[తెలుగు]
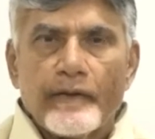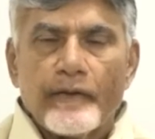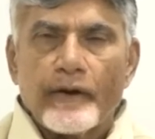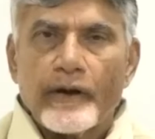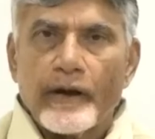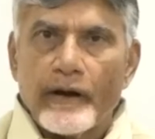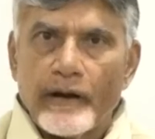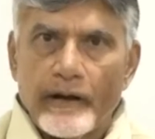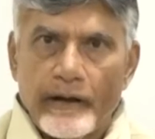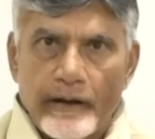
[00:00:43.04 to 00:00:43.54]

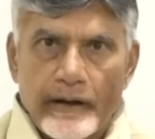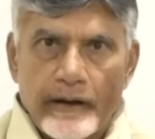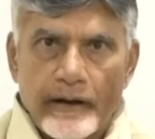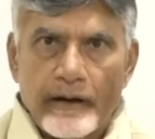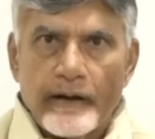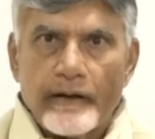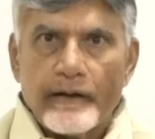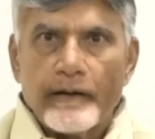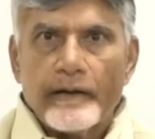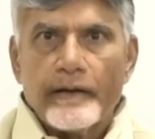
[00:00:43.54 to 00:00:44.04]
ఒక
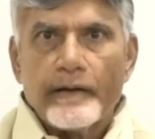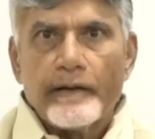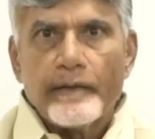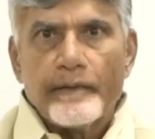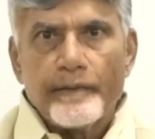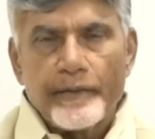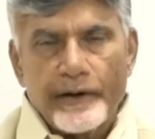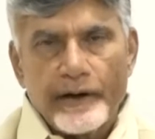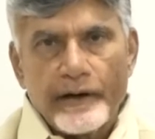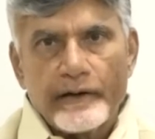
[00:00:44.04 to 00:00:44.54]
లాయర్గా
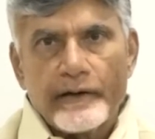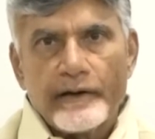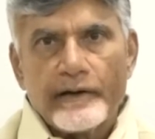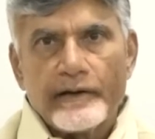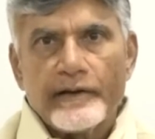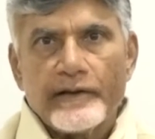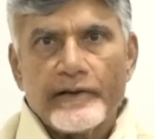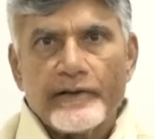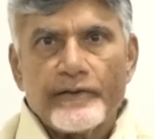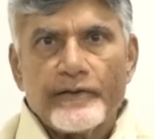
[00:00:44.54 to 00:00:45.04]

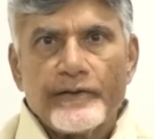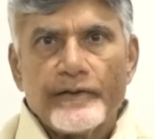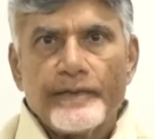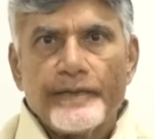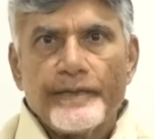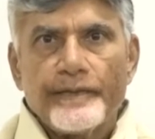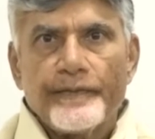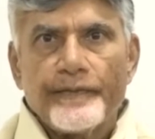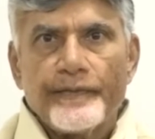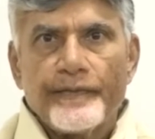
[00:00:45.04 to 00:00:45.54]
ప్రాక్టీస్ చేస్తూ
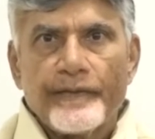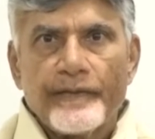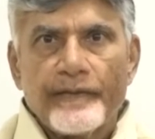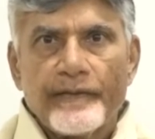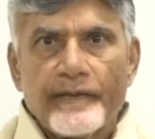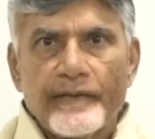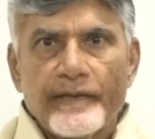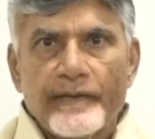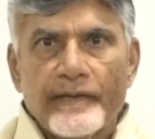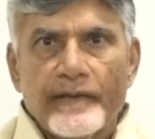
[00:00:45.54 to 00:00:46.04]

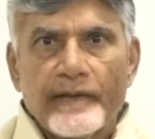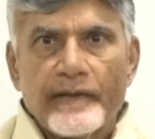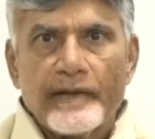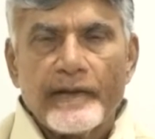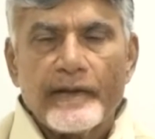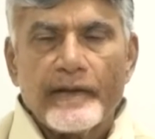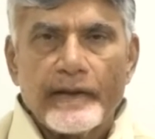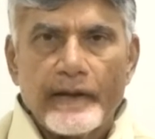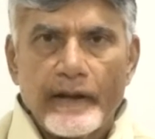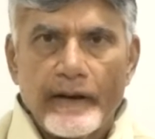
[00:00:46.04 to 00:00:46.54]

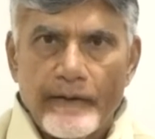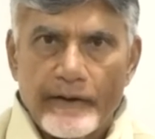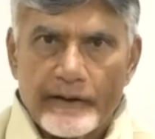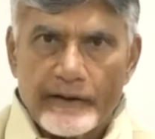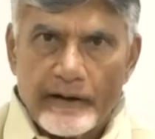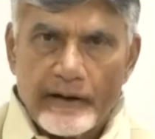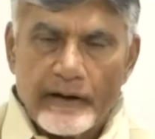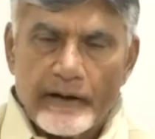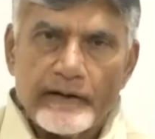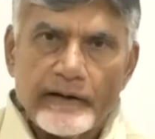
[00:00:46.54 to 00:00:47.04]

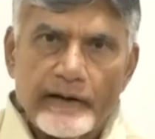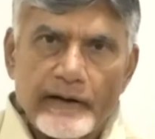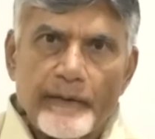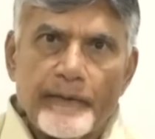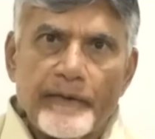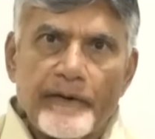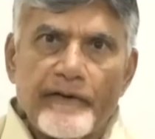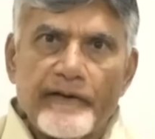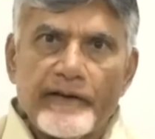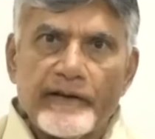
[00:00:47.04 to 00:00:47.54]
తర్వాత
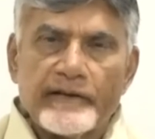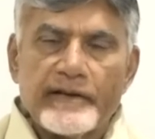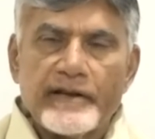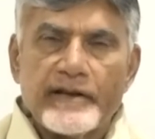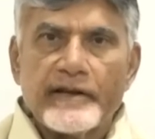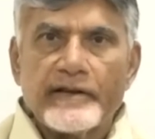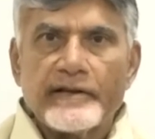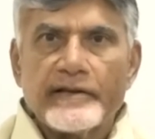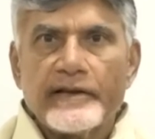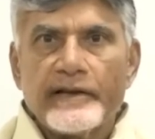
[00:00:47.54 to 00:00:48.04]
రాజకీయ ప్రవేశం
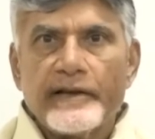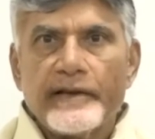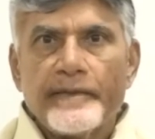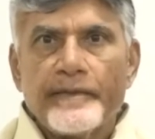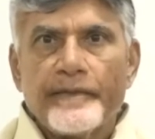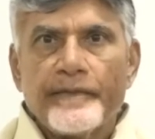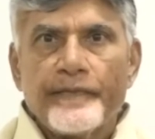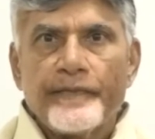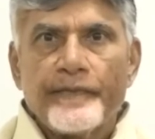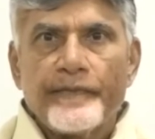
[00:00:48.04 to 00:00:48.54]
చేసి
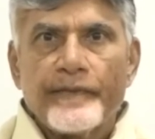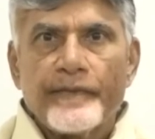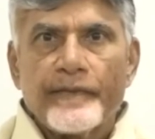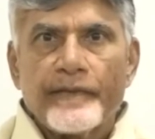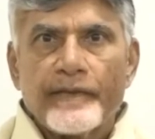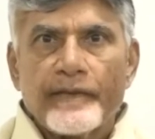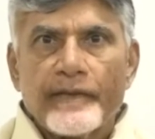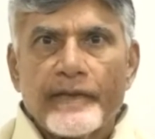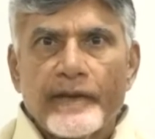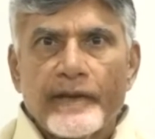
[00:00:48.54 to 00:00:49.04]

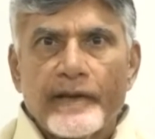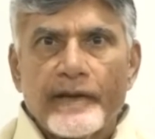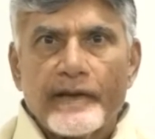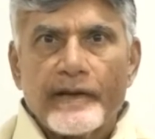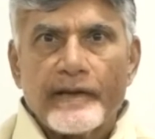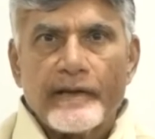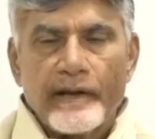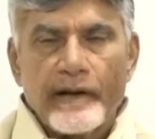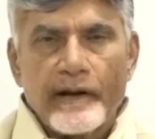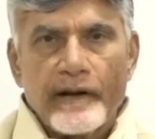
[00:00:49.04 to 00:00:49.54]

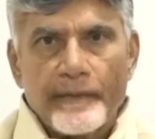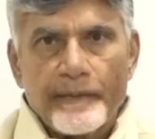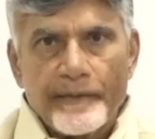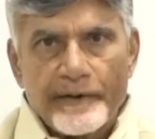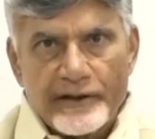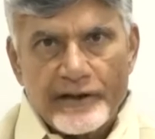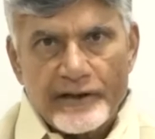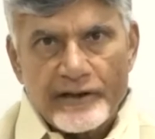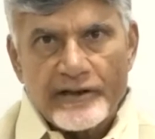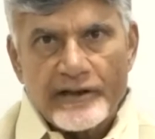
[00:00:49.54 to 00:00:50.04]
జిల్లా
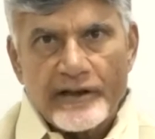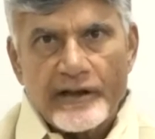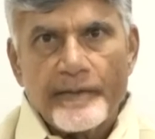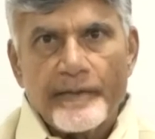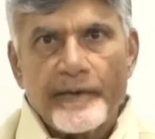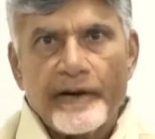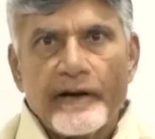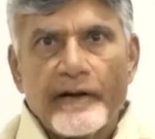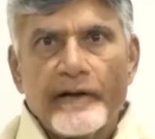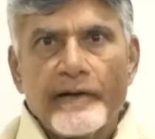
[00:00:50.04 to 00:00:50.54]
పరిషత్
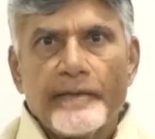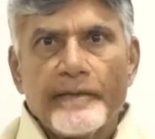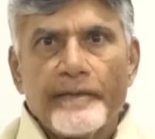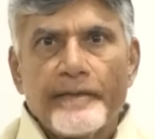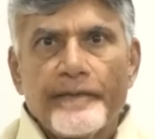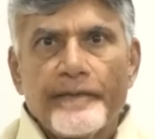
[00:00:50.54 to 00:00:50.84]
చైర్మన్గా